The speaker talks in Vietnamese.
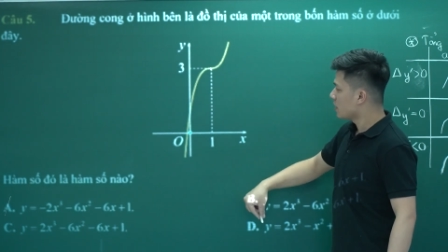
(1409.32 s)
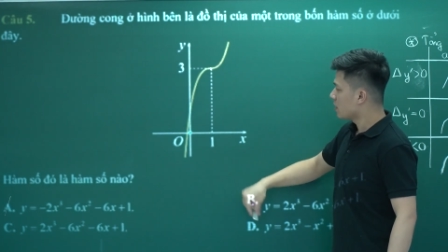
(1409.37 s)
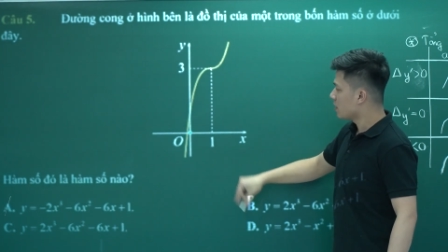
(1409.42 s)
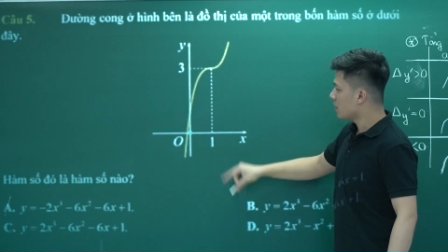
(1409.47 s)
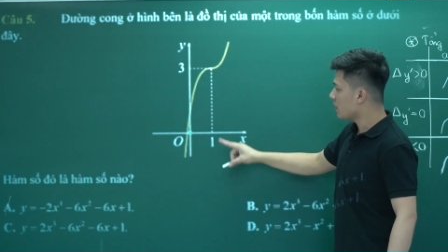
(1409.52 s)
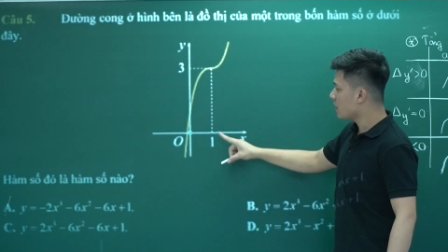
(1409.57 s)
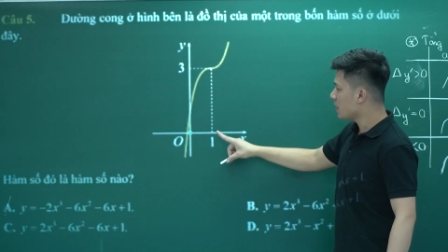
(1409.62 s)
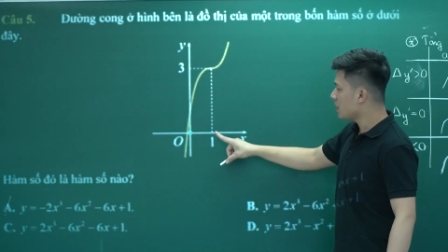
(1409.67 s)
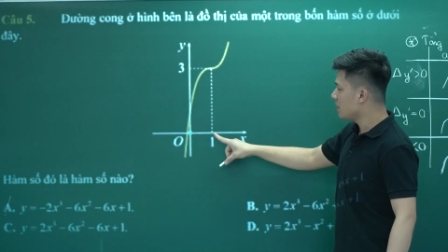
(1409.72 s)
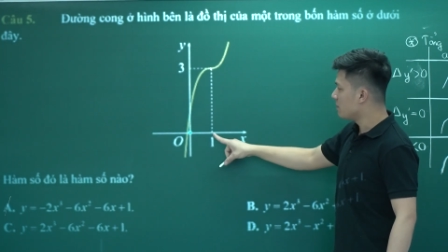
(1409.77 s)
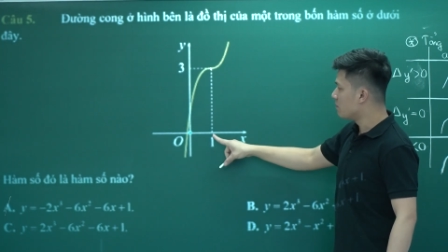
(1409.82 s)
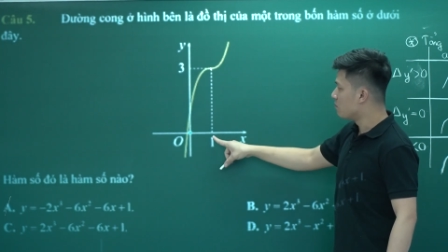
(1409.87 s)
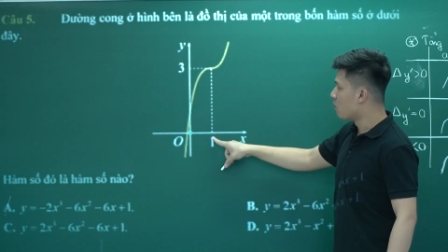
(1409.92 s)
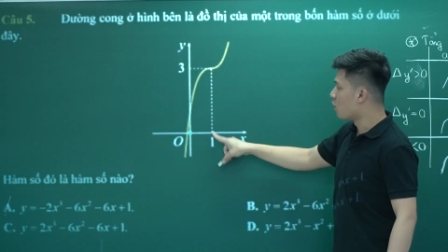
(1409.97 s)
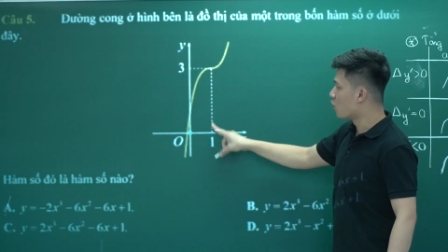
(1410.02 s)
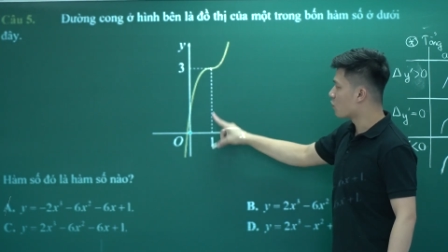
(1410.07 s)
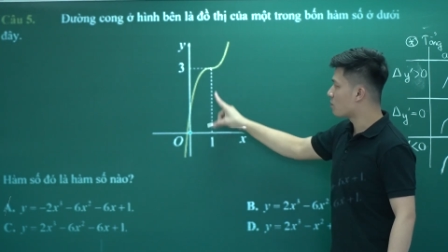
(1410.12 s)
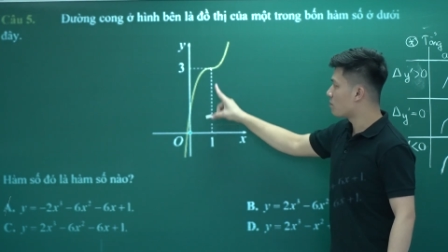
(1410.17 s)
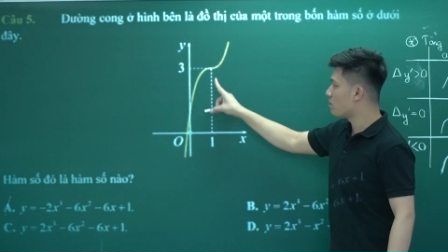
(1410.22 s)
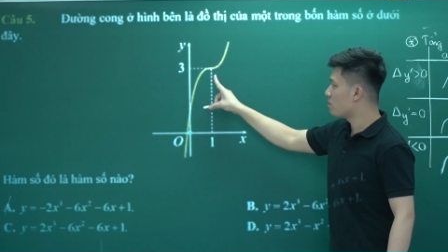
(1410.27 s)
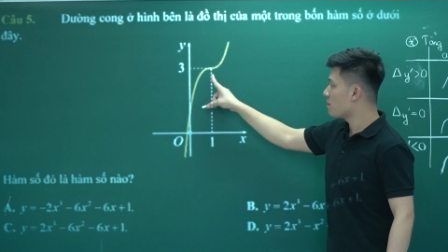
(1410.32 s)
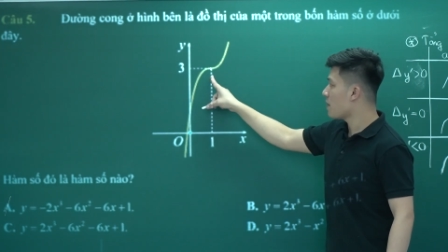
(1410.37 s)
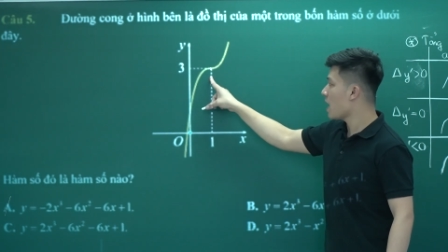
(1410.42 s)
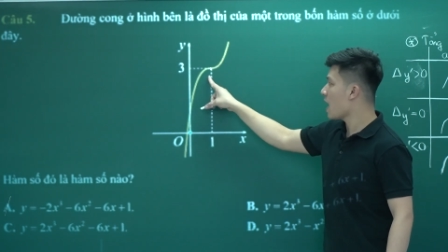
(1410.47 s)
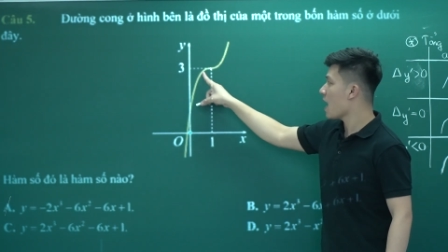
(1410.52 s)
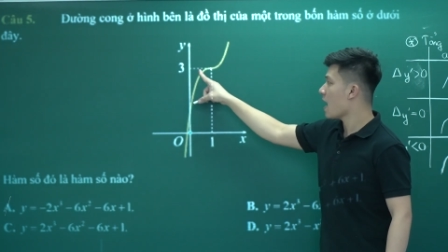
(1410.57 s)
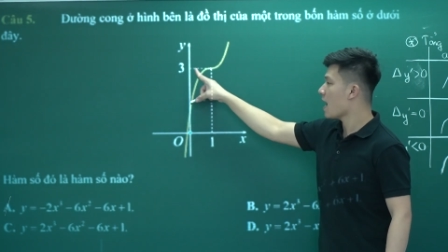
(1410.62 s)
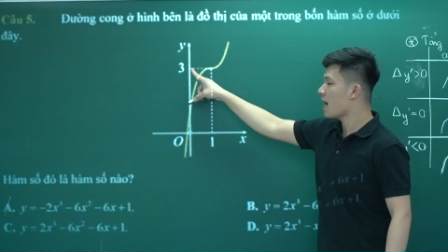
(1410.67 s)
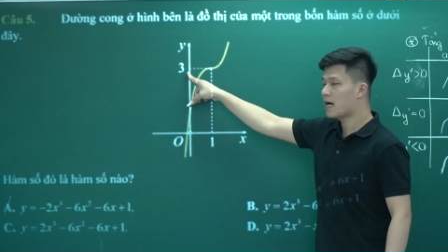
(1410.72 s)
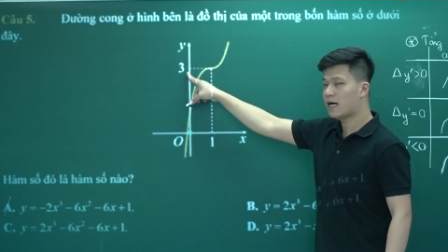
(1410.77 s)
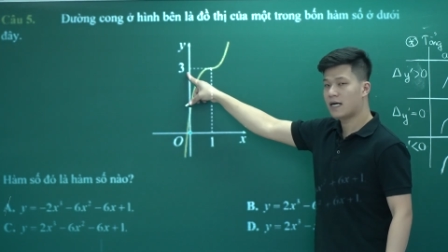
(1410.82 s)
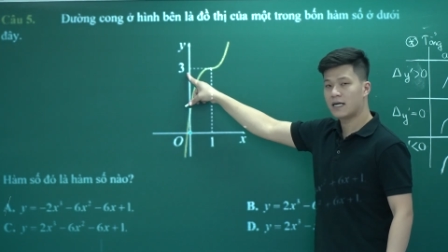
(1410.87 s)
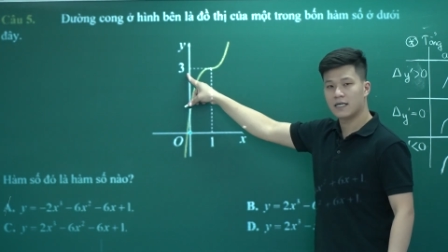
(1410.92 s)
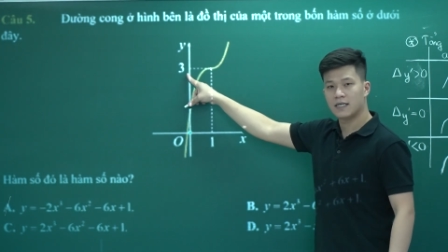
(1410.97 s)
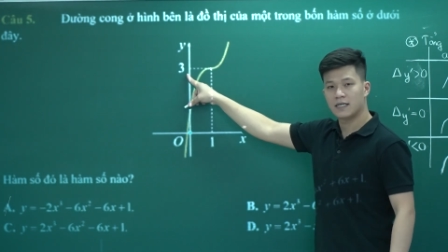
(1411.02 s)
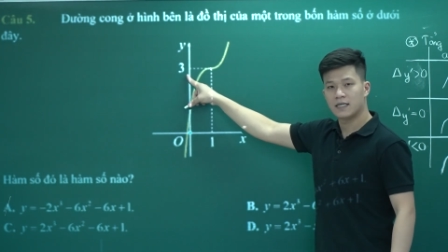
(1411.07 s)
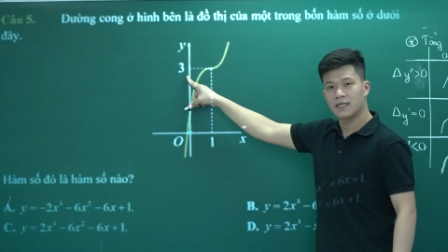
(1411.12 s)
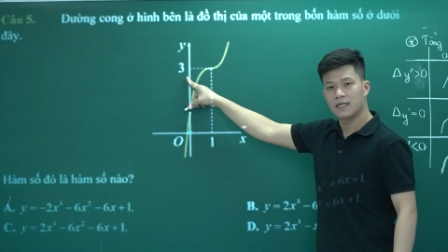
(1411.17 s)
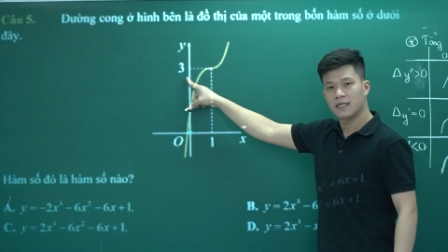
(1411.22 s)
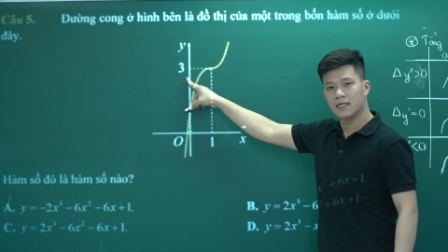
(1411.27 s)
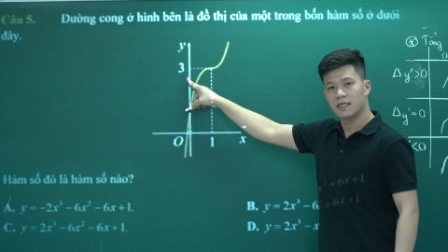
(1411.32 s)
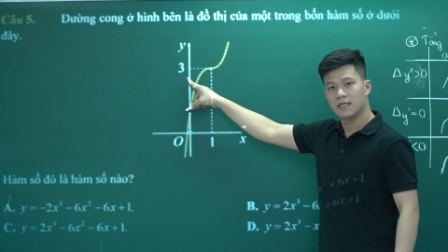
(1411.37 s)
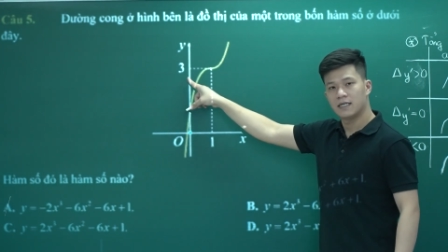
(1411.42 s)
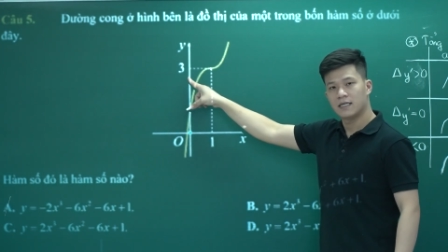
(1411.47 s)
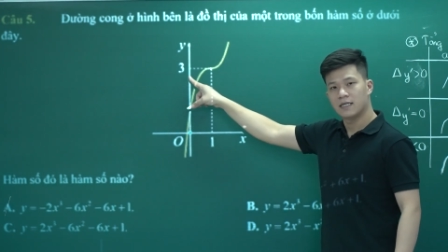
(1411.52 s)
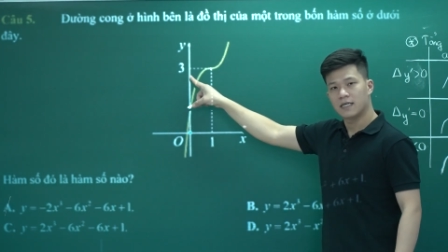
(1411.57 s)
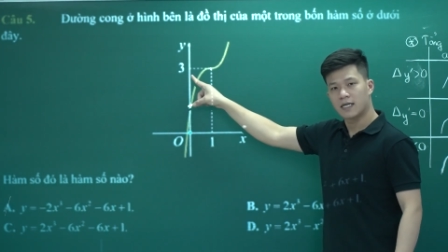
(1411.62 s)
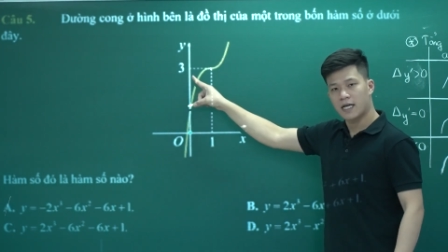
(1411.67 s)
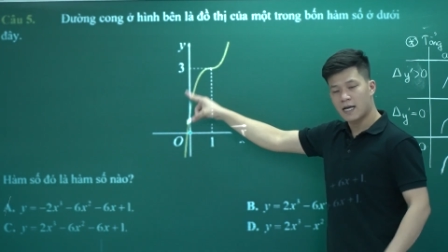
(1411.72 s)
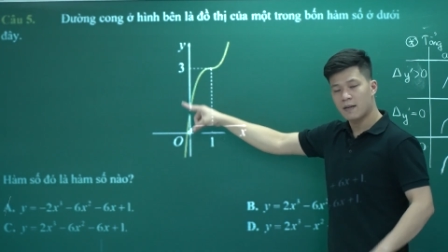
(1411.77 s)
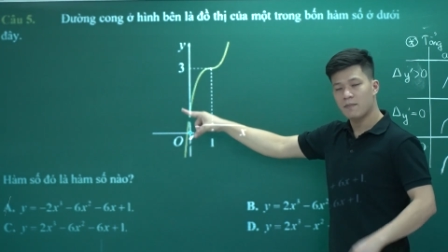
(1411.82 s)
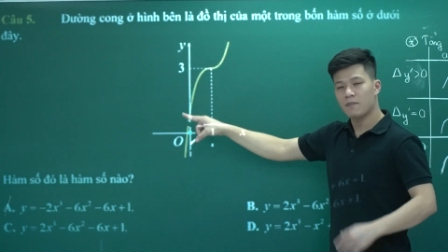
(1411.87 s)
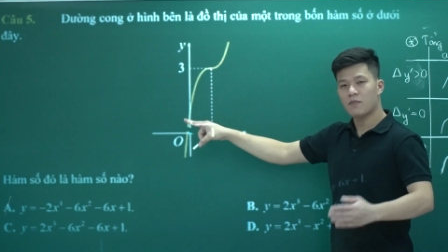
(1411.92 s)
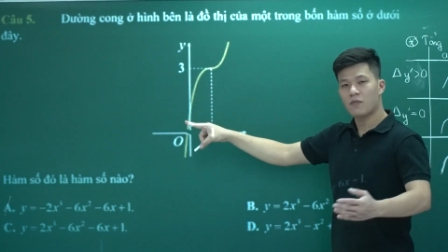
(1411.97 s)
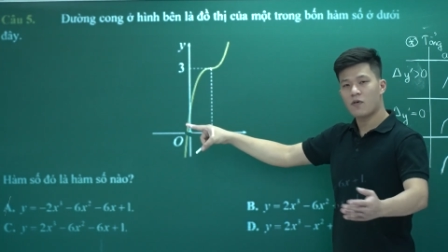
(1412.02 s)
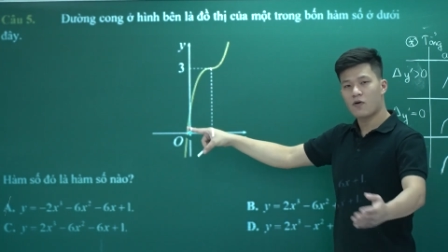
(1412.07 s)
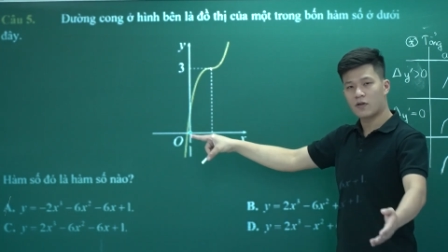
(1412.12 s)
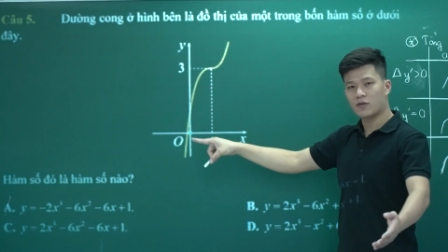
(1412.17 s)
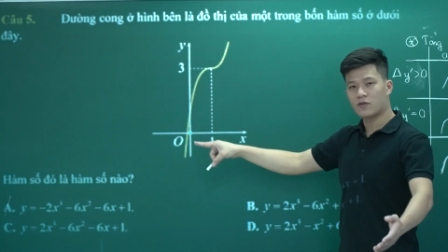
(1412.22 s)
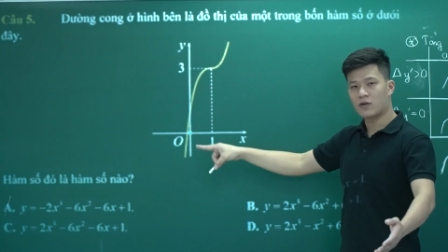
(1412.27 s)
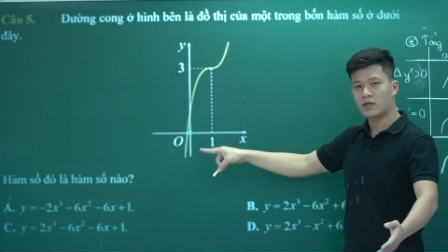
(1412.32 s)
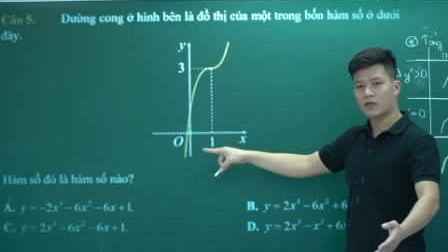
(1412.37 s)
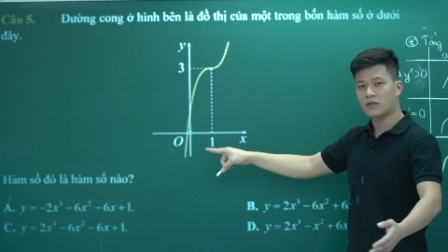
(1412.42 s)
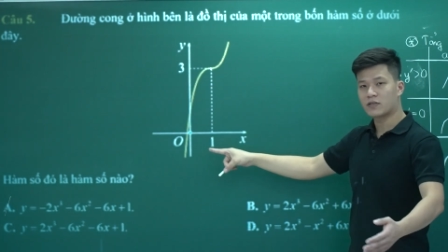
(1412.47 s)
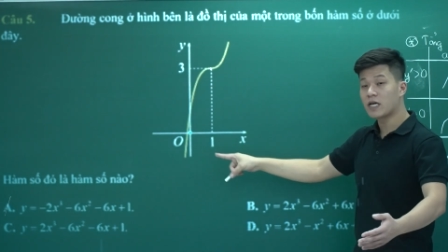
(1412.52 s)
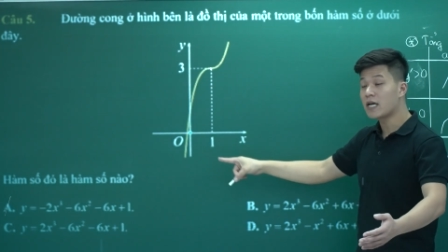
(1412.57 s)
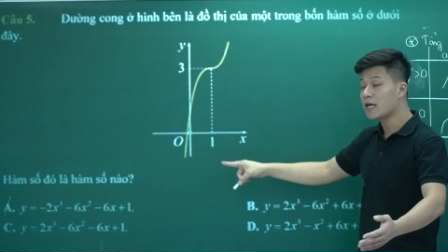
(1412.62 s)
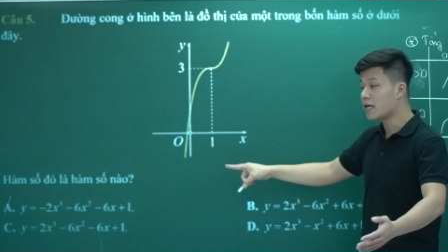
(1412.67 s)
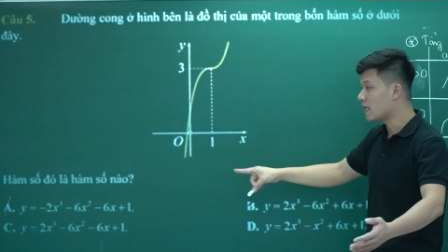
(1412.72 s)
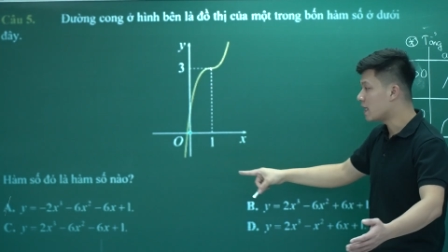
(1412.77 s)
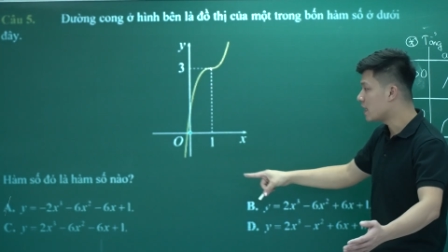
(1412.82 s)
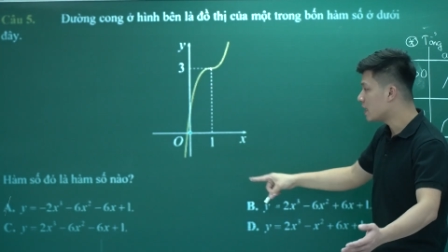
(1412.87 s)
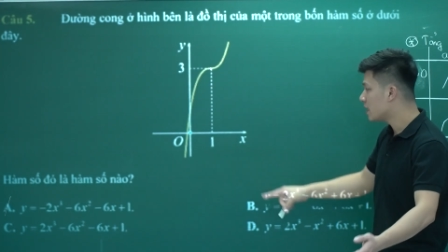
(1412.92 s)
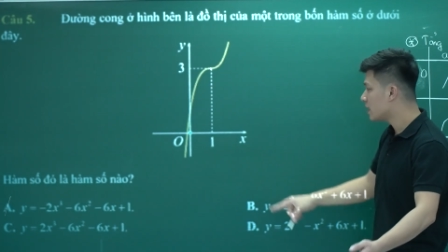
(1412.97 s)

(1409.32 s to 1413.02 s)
nó là điểm 13 các em hoàn toàn có thể